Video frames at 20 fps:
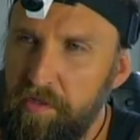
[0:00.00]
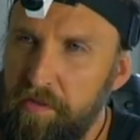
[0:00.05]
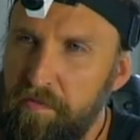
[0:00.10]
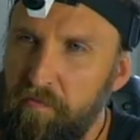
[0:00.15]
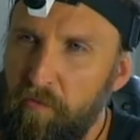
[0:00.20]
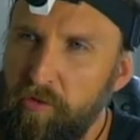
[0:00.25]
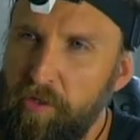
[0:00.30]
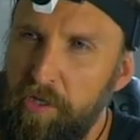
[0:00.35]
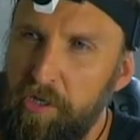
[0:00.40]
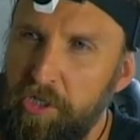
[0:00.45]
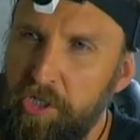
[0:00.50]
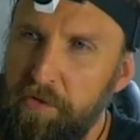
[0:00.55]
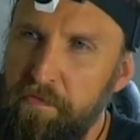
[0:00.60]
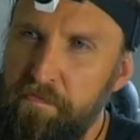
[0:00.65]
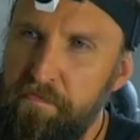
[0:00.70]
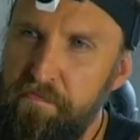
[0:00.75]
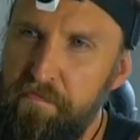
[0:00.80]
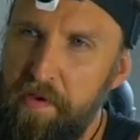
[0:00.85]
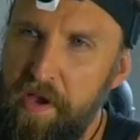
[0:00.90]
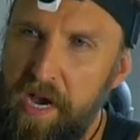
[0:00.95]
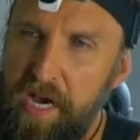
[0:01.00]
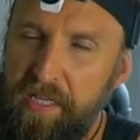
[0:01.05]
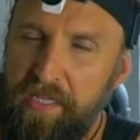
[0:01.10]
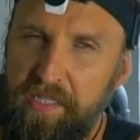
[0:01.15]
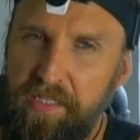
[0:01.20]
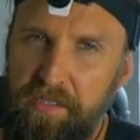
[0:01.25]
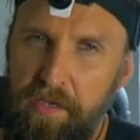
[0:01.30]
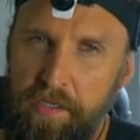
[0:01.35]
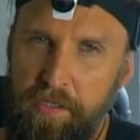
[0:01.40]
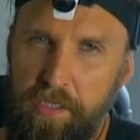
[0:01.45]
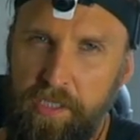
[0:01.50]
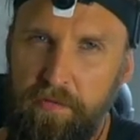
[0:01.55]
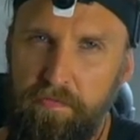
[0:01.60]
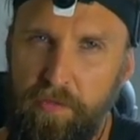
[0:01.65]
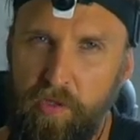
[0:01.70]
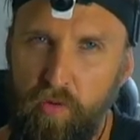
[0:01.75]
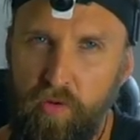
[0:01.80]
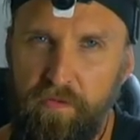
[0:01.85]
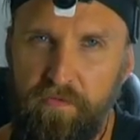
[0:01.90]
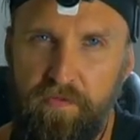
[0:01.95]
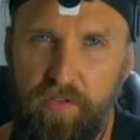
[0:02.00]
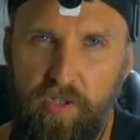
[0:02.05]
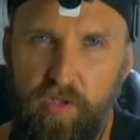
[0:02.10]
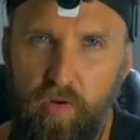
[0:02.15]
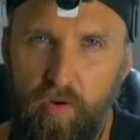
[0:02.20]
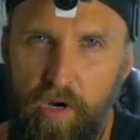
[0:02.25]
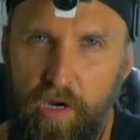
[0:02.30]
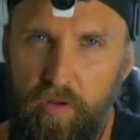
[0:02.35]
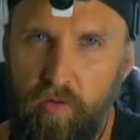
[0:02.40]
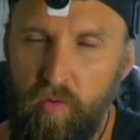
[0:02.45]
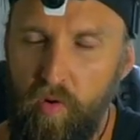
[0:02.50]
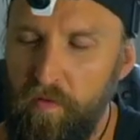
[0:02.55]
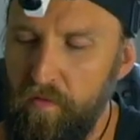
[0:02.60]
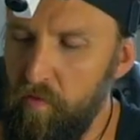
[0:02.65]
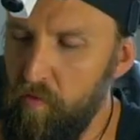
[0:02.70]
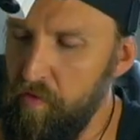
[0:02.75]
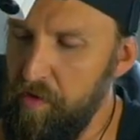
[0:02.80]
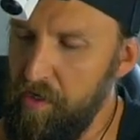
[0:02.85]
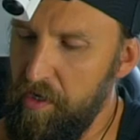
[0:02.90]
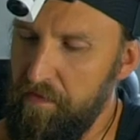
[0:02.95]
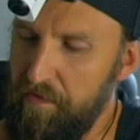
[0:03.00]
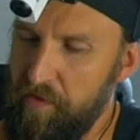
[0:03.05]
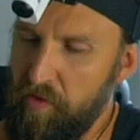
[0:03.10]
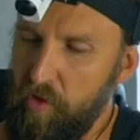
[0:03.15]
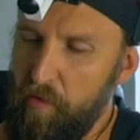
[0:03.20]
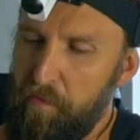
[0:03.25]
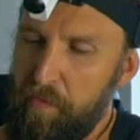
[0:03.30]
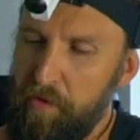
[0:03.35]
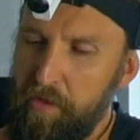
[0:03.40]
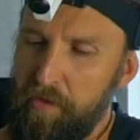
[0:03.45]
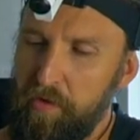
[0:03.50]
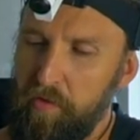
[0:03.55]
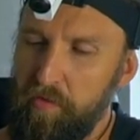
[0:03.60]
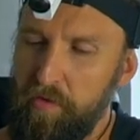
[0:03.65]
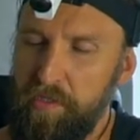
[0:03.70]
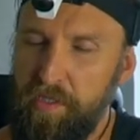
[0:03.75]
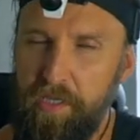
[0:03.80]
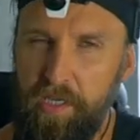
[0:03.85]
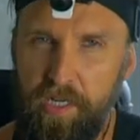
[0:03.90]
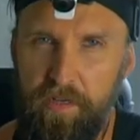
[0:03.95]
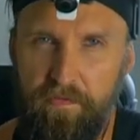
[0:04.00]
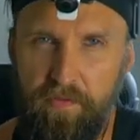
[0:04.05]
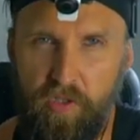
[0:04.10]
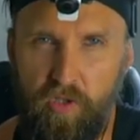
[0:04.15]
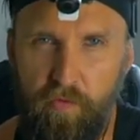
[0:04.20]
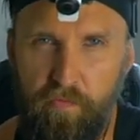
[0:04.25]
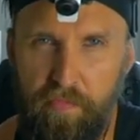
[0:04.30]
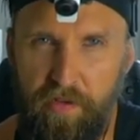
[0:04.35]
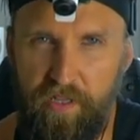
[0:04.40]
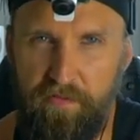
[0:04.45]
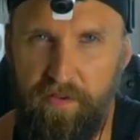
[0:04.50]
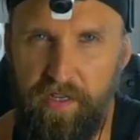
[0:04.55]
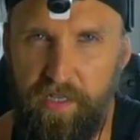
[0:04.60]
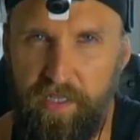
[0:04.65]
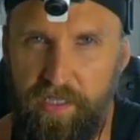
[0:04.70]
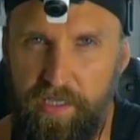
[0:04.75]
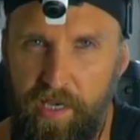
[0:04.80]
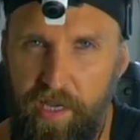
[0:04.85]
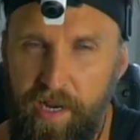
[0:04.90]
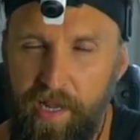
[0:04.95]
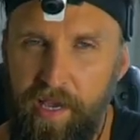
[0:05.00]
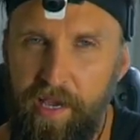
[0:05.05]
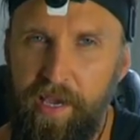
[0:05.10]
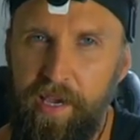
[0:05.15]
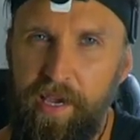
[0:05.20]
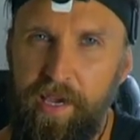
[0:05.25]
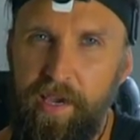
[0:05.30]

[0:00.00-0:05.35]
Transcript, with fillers: Смотришь 5-10 минут, все готово у них. Все подкрутили, все подвертели.